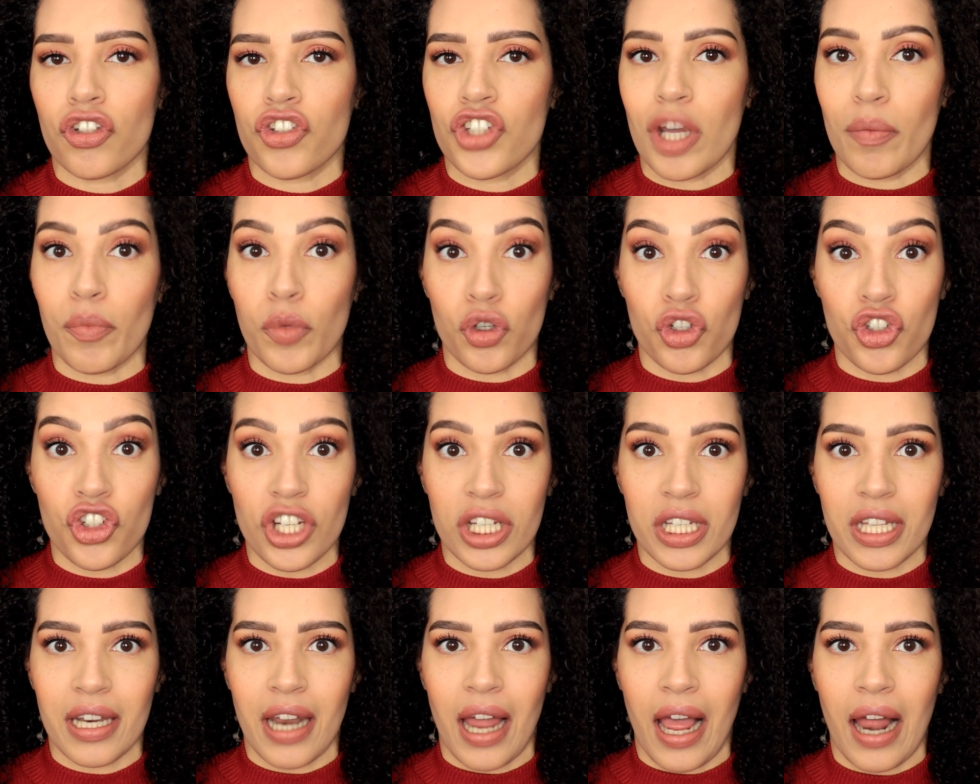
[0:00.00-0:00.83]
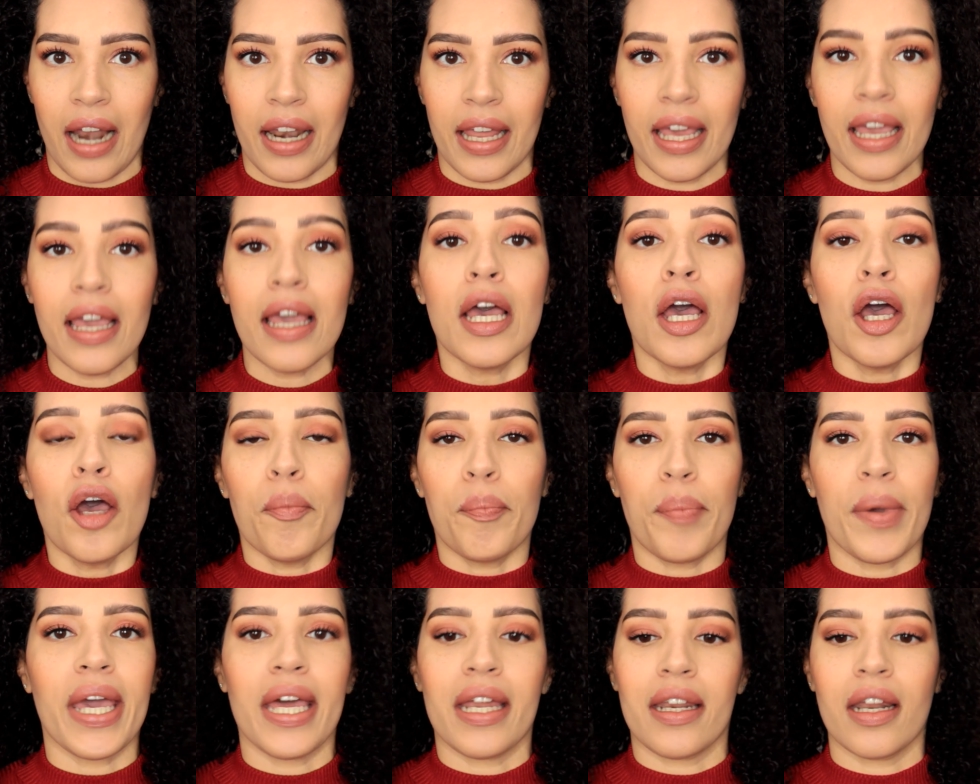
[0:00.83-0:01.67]
diciamo generale
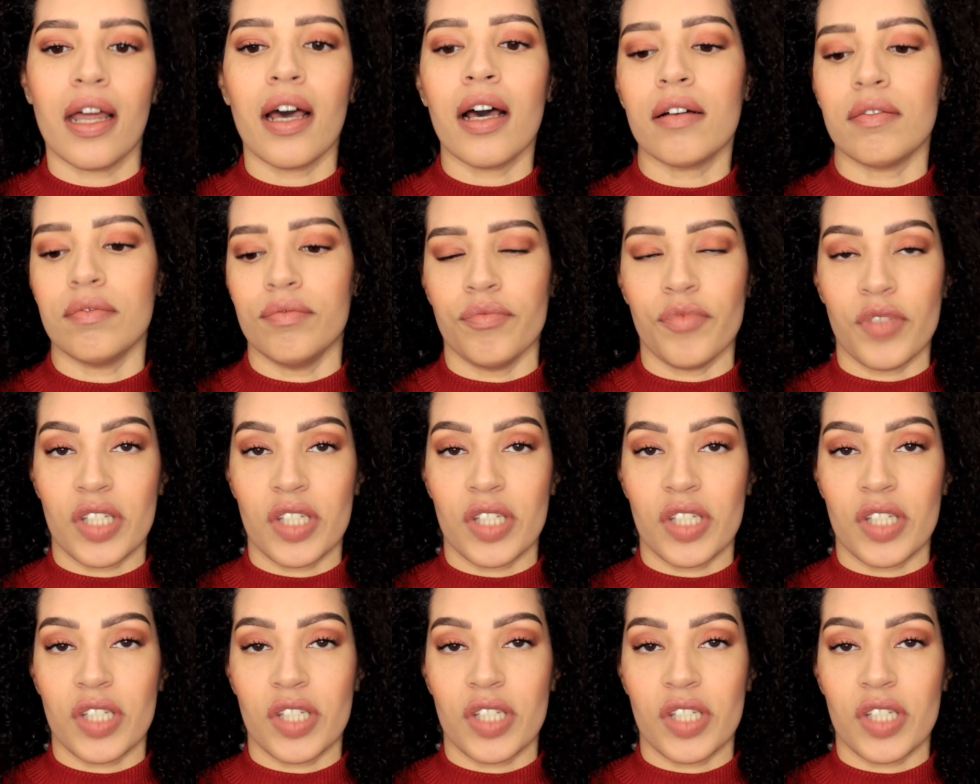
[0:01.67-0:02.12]
per mh,